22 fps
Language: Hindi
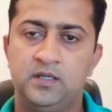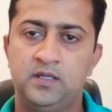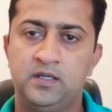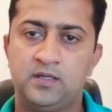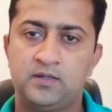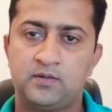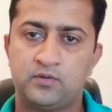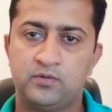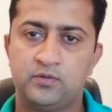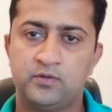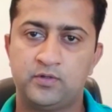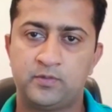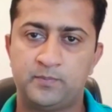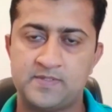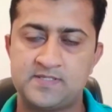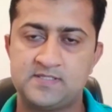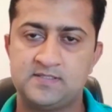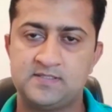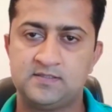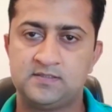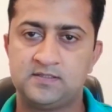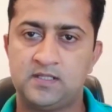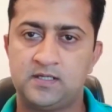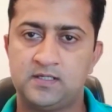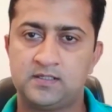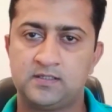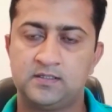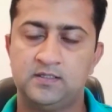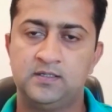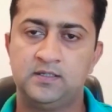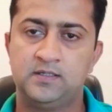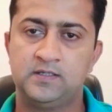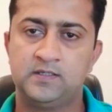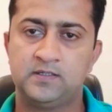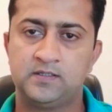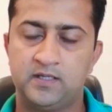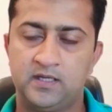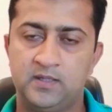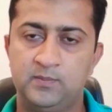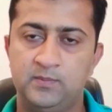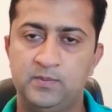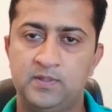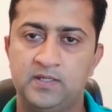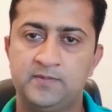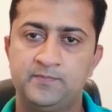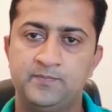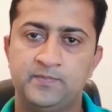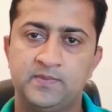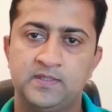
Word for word: एक करोड़ और पच्चीस लाख के करीब है